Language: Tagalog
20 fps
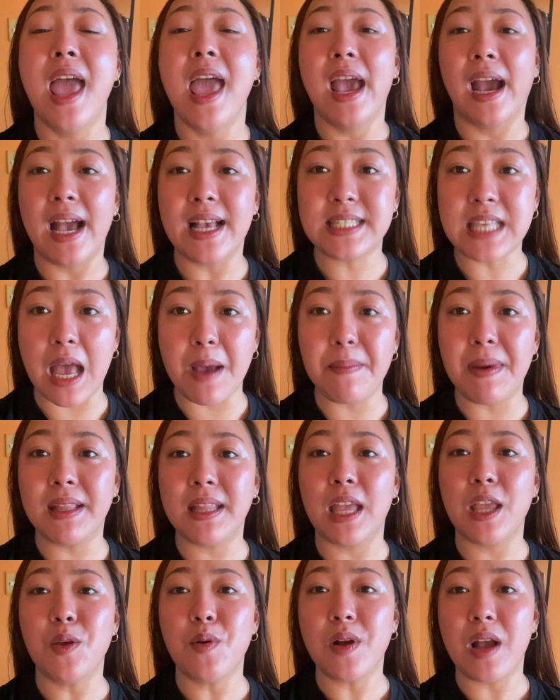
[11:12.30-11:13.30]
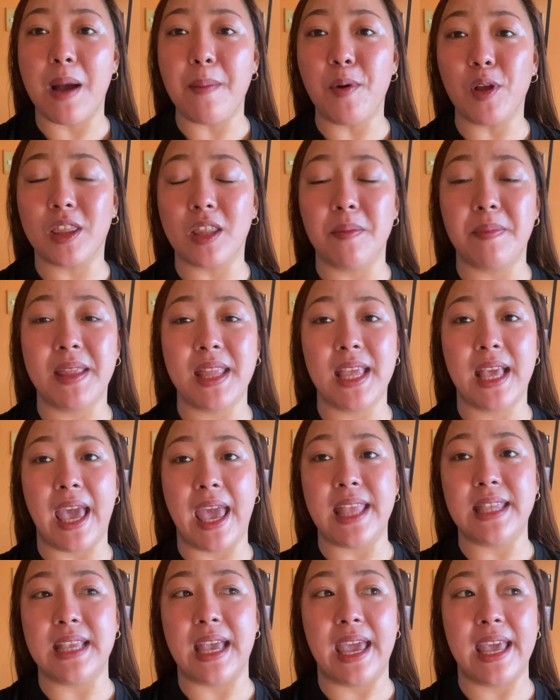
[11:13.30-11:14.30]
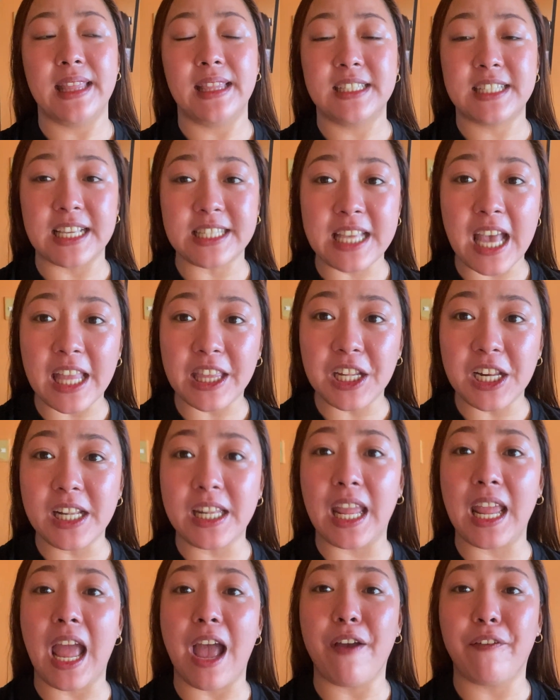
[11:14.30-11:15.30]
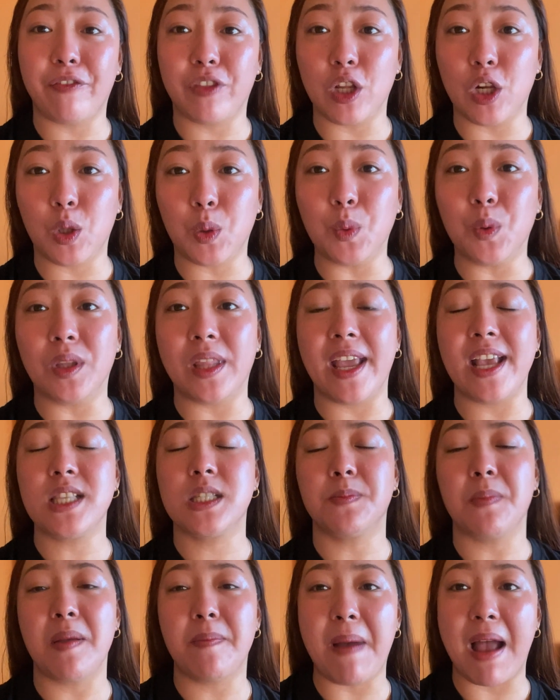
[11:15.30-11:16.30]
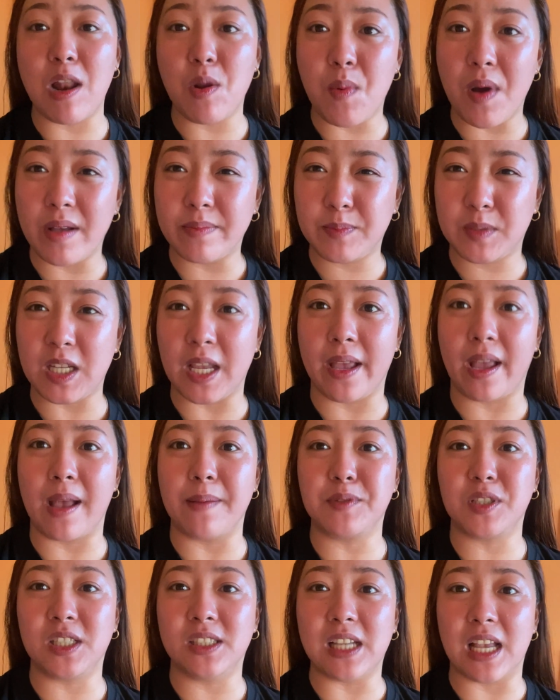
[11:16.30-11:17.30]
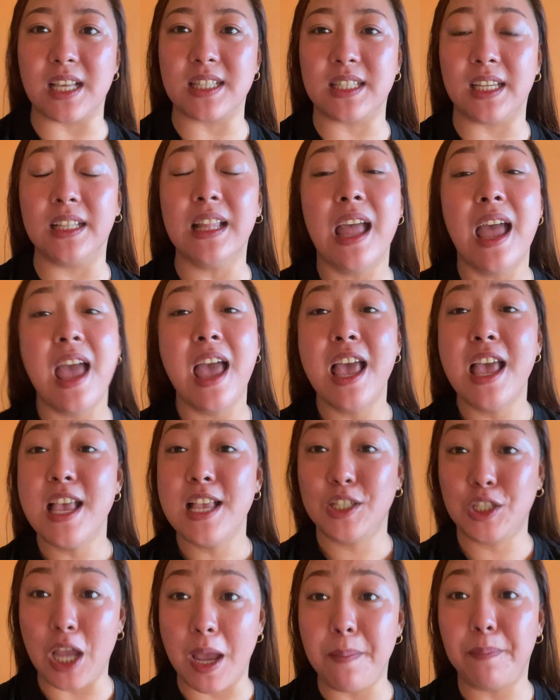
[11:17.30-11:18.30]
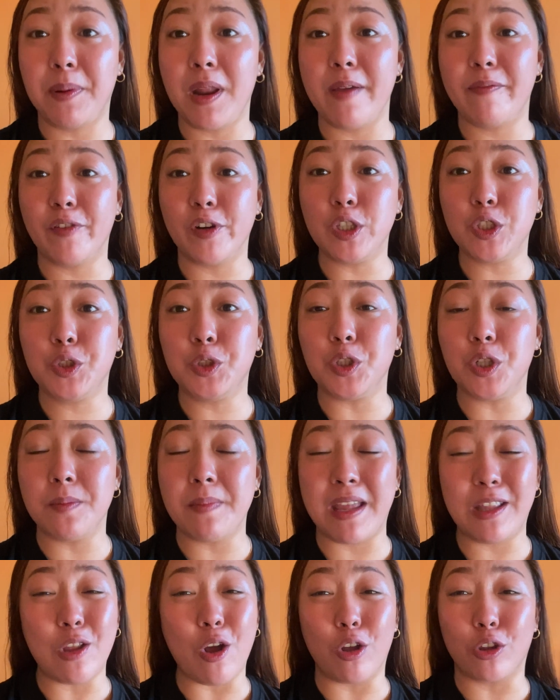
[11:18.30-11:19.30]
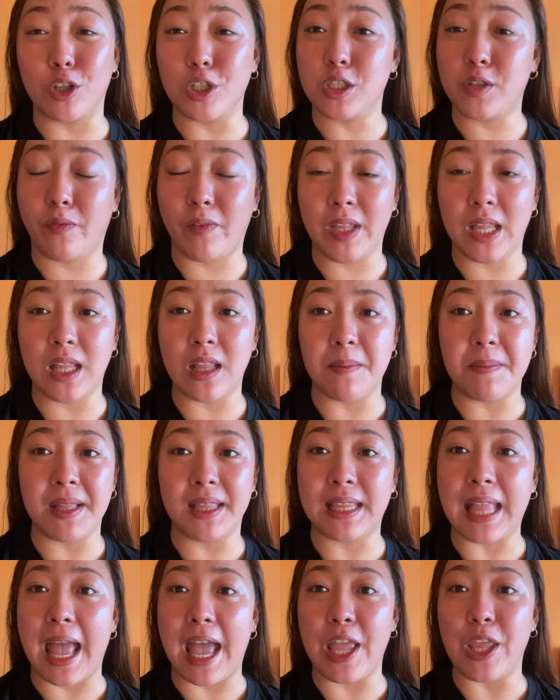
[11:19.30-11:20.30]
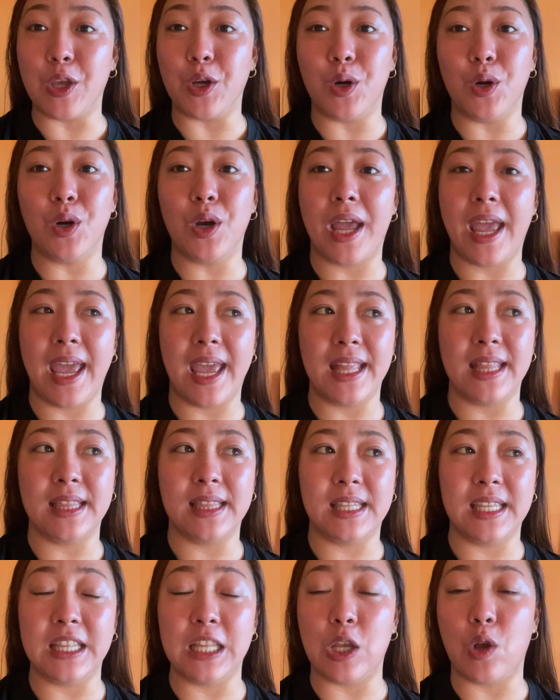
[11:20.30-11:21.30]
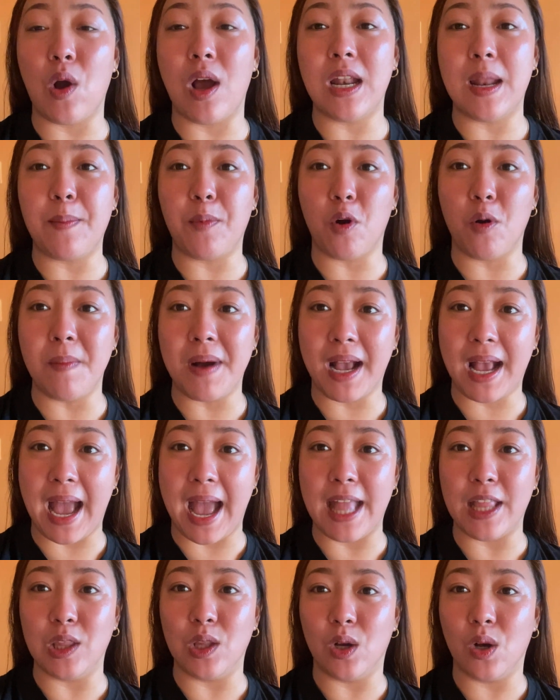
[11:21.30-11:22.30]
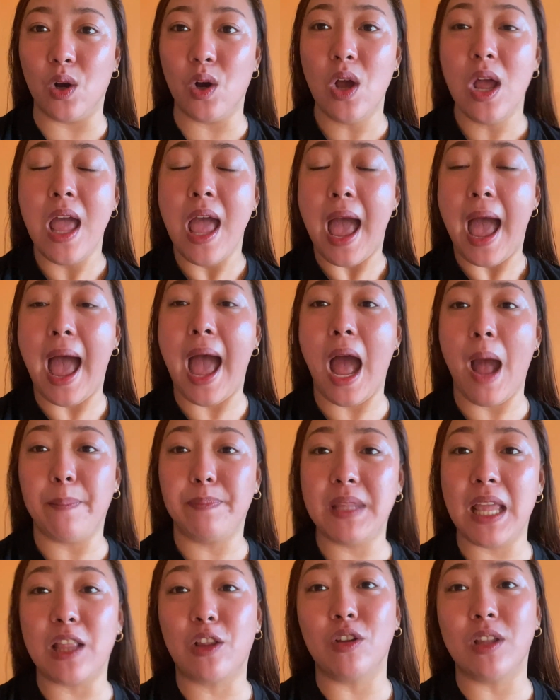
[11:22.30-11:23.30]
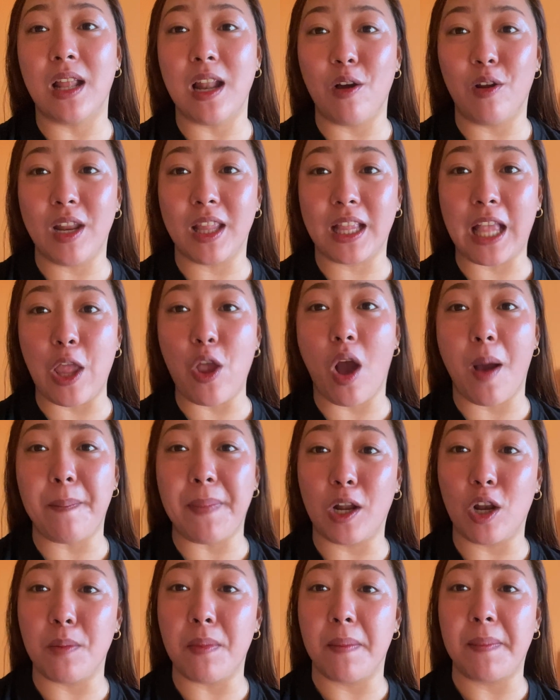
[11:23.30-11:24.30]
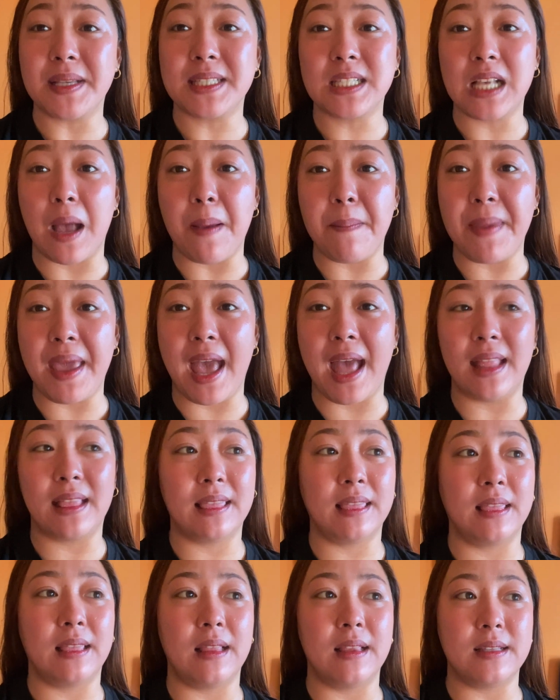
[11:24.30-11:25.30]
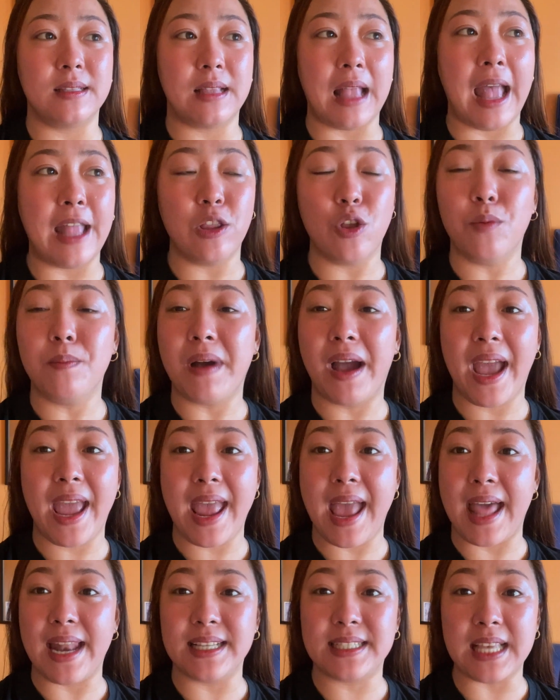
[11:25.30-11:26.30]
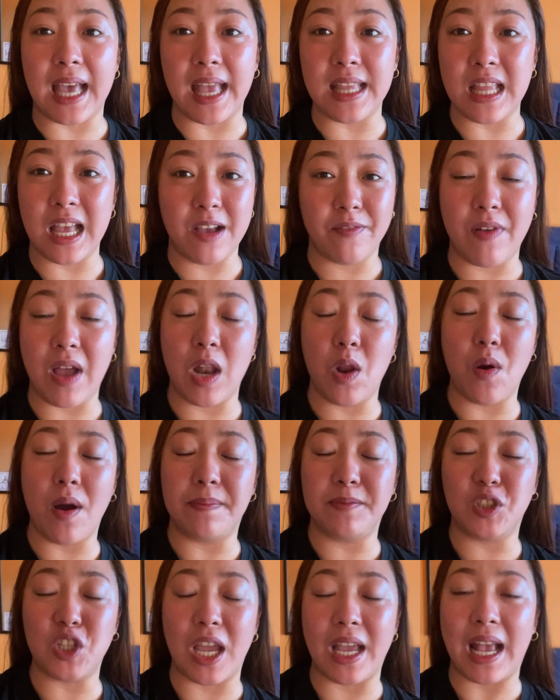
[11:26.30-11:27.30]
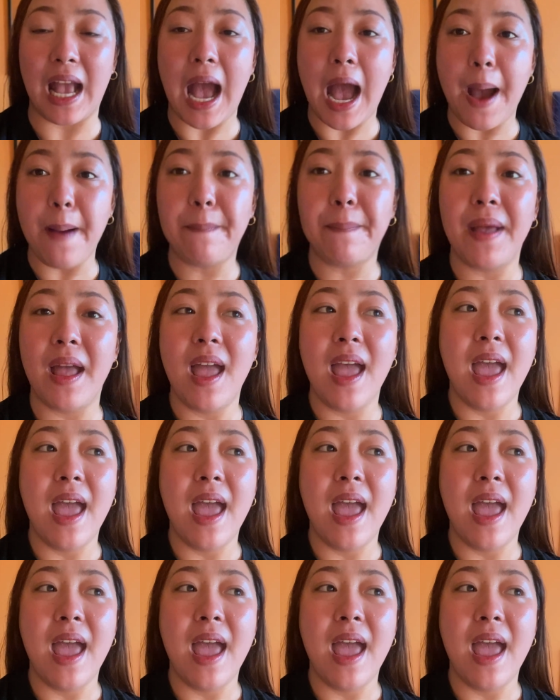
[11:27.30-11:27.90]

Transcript: Kasama na yung gamot na binigay niya. And sa Saturday, after 2 days, may follow-up check-up si Justin. Siyempre, for sure, may doctor's fee na naman tayo. And hindi ko alam kung magkano. A-update ko na lang ulit kayo kapag lumabas kami at anong mangyayari sa kanyang follow-up check-up.